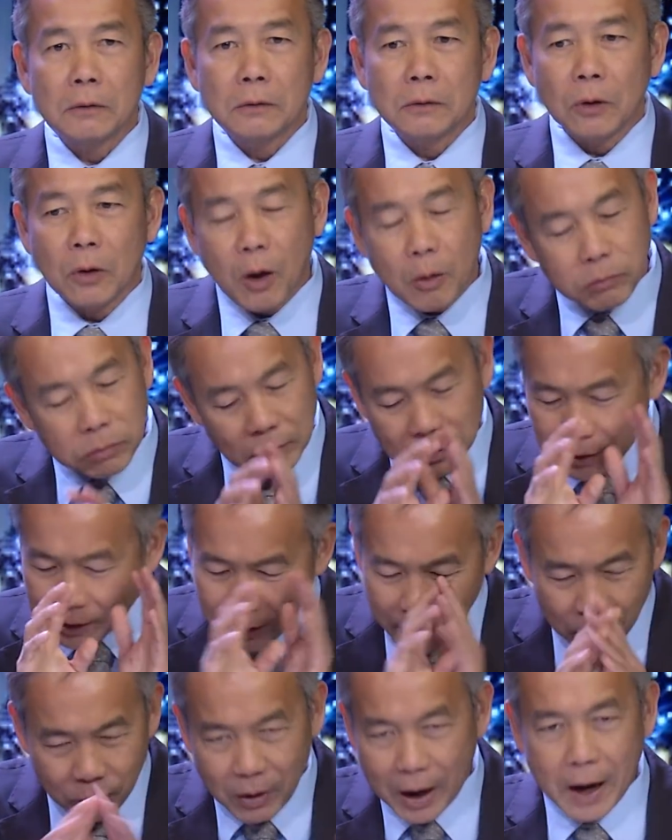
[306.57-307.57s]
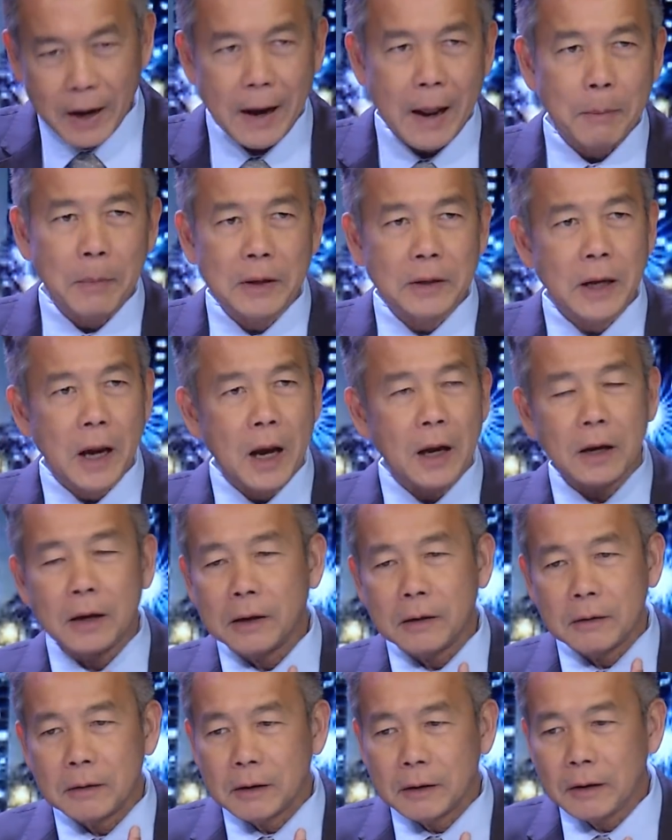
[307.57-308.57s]
tôi không cái điều đó anh làm là sai
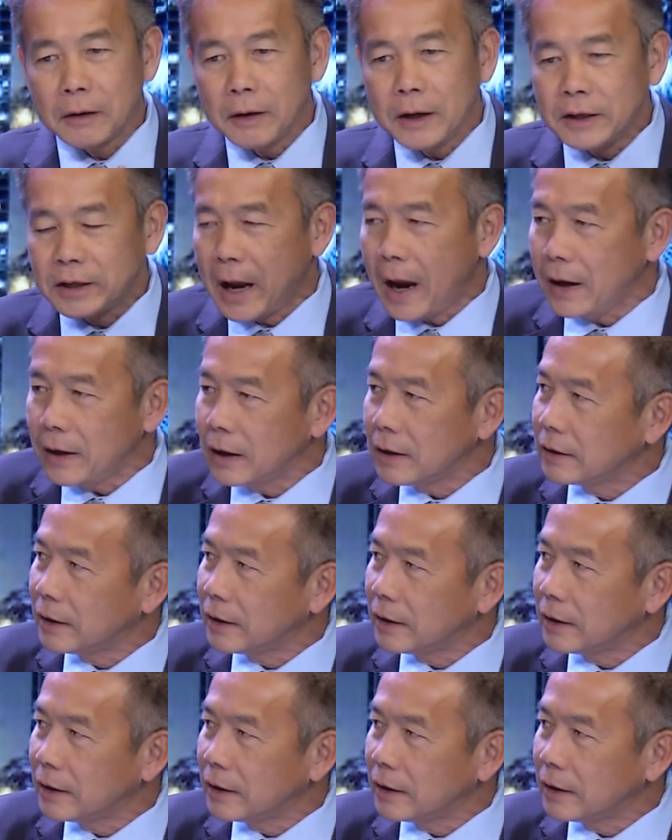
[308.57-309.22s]
nó đi trái đức